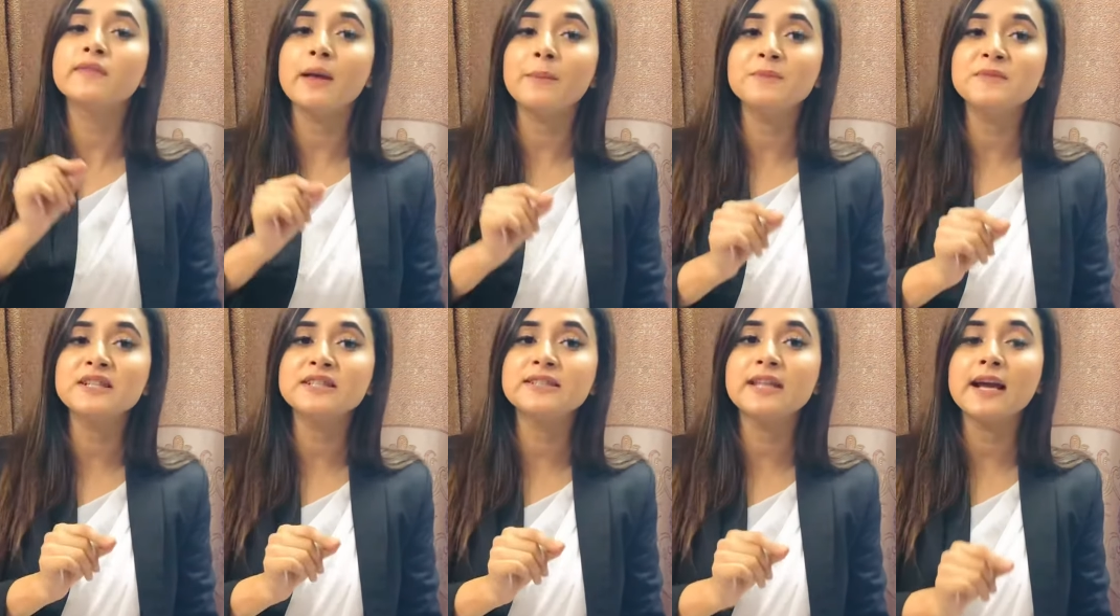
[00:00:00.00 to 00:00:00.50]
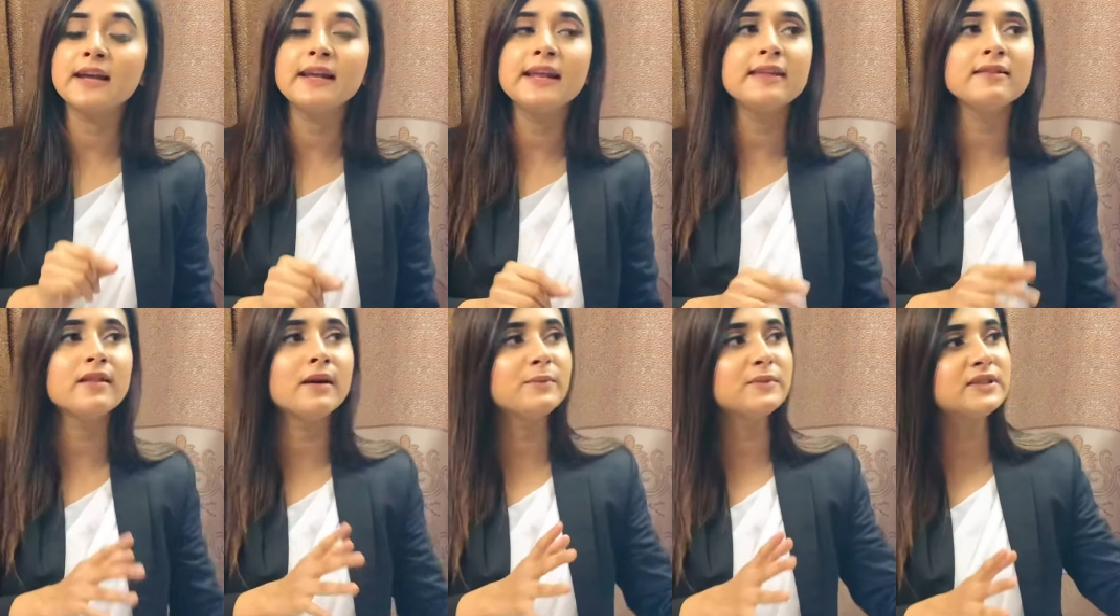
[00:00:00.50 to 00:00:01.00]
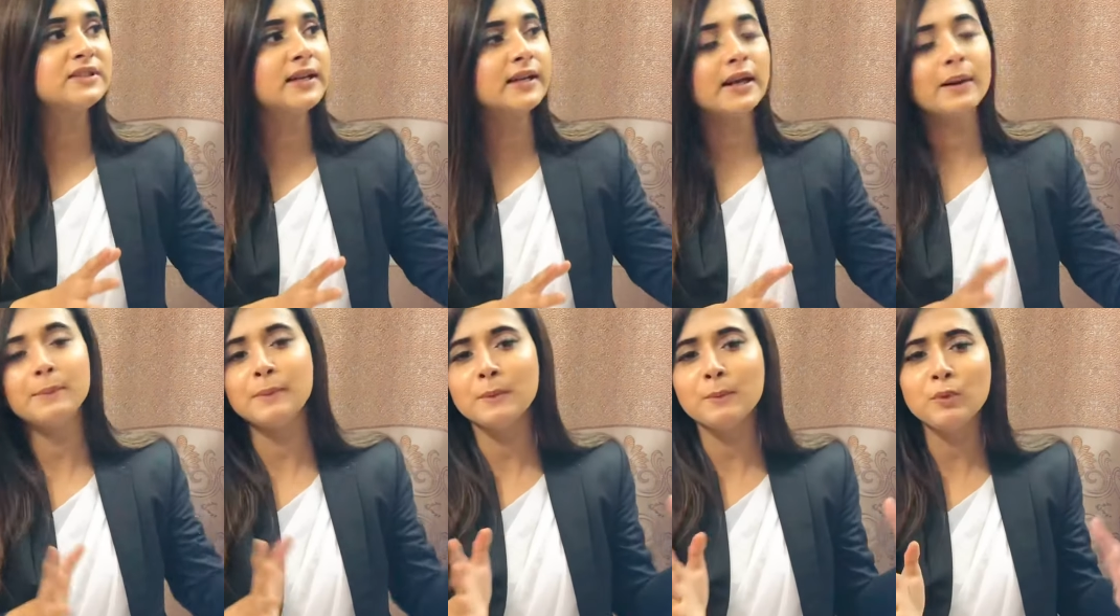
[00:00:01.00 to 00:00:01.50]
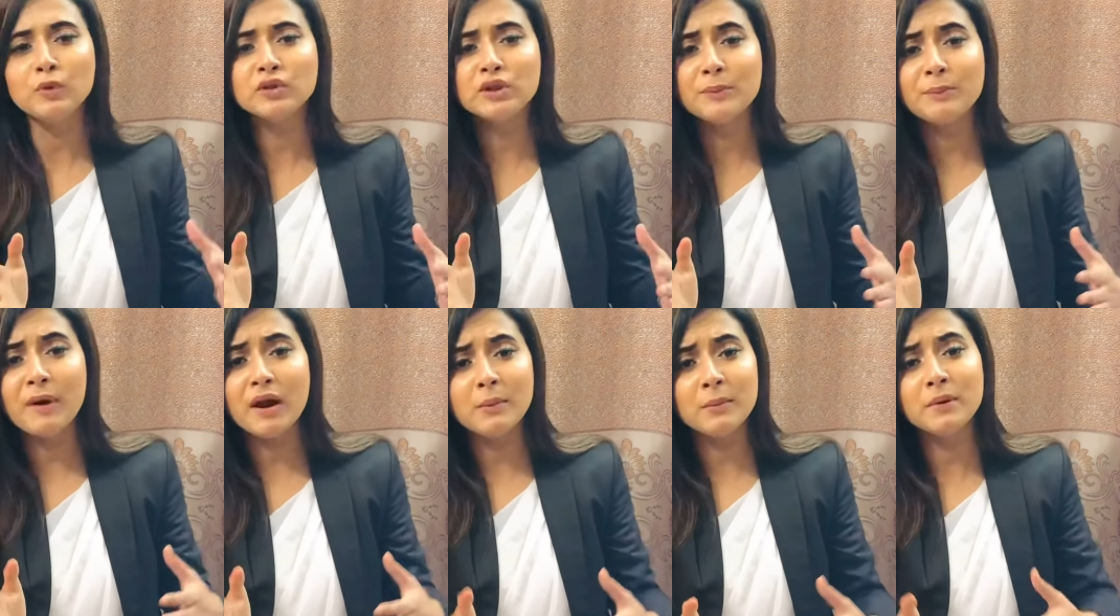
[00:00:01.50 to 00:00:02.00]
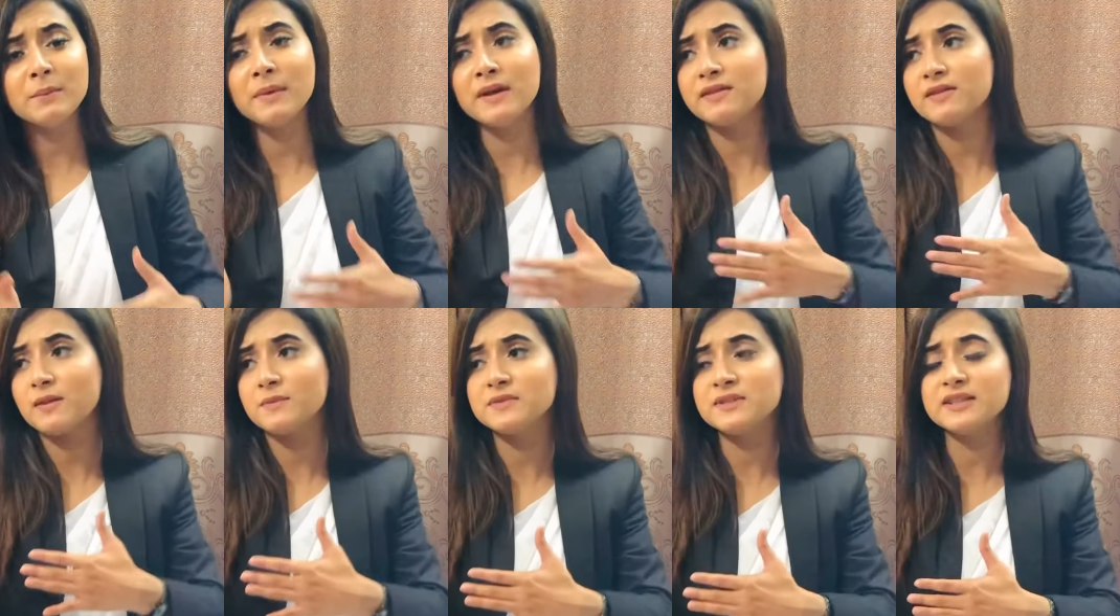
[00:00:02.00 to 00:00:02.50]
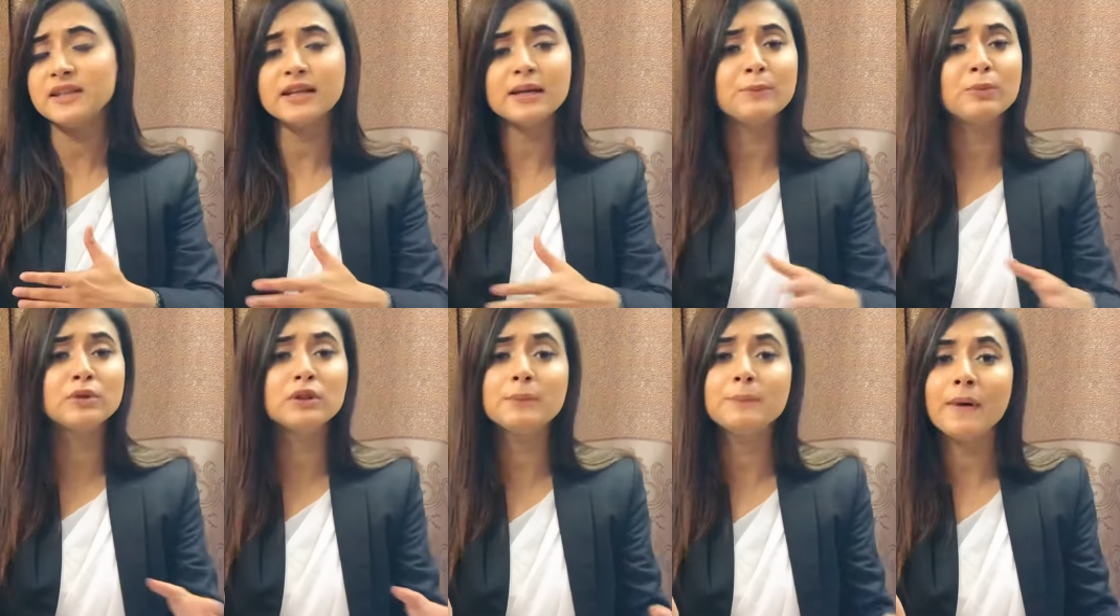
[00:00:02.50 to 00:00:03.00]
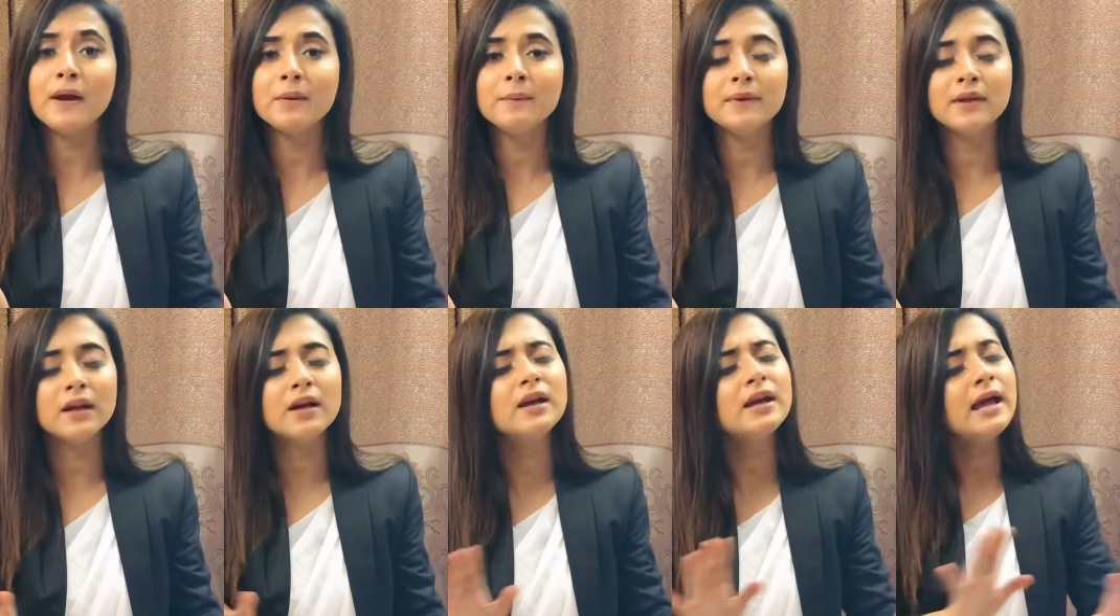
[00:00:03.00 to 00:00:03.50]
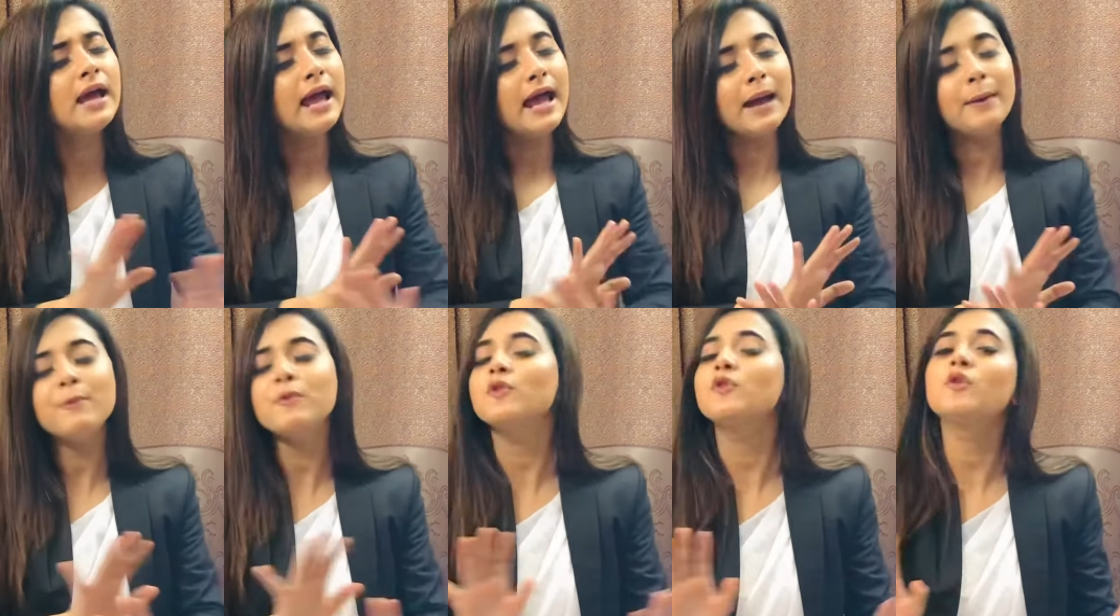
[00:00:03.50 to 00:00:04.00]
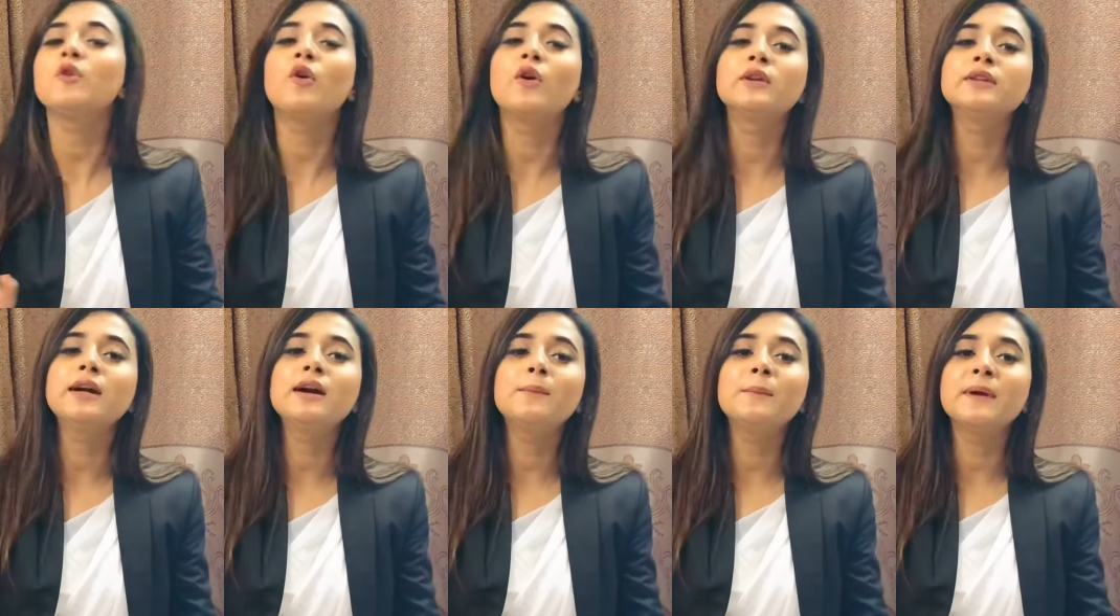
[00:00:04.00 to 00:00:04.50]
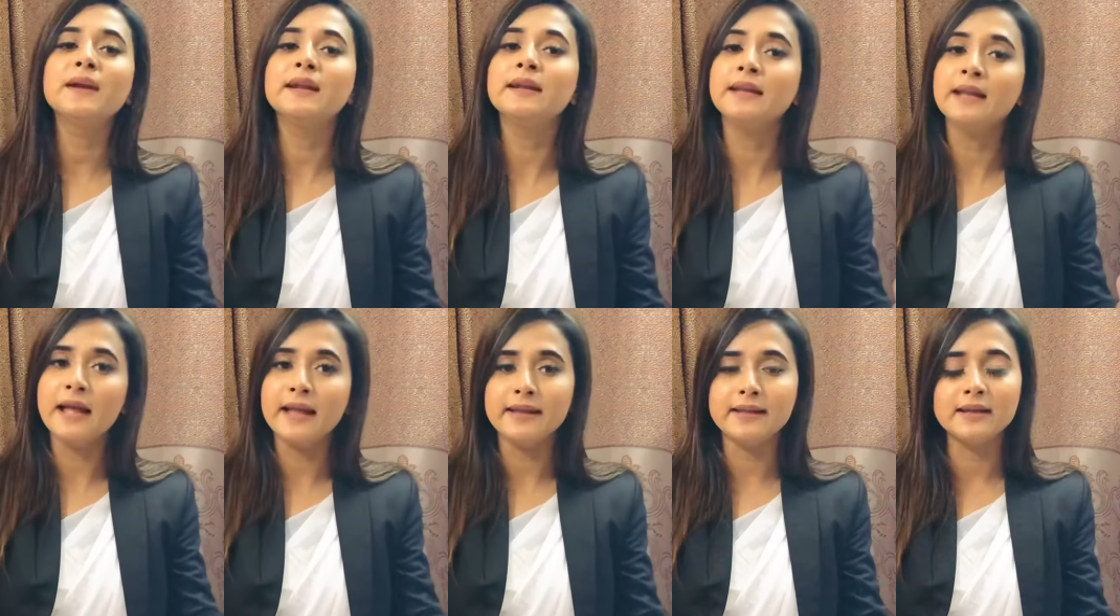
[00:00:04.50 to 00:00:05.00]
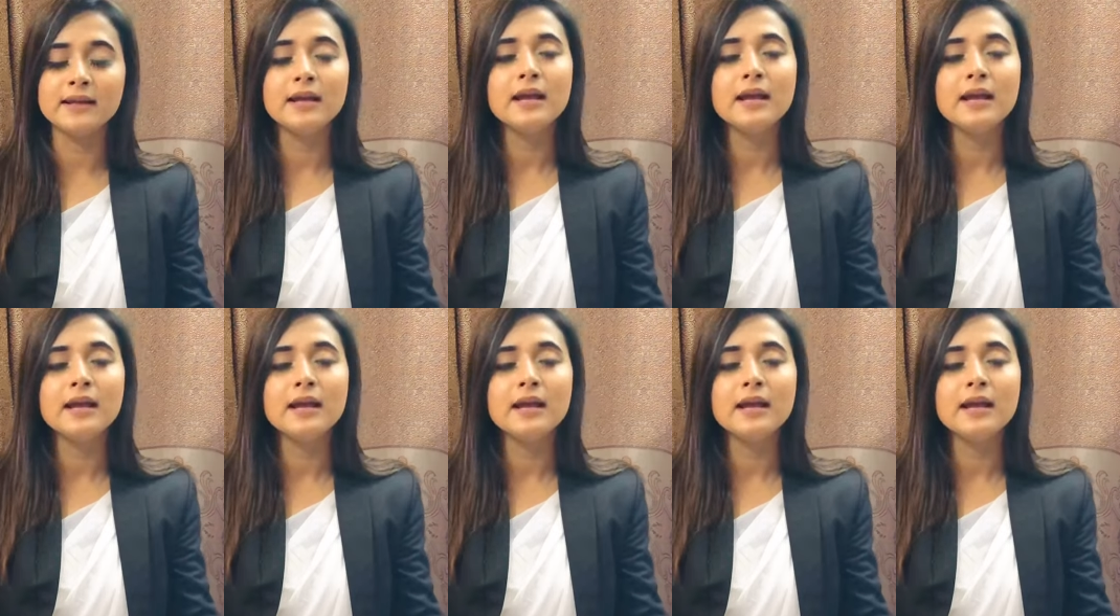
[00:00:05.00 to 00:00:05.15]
সাবজেক্ট থাকলে এই সাবজেক্ট থাকলে আপনি পড়তে পারবেন বা এই সাবজেক্ট থাকলে পড়তে পারবেন না এমন কোনো কথা আমাদের নাই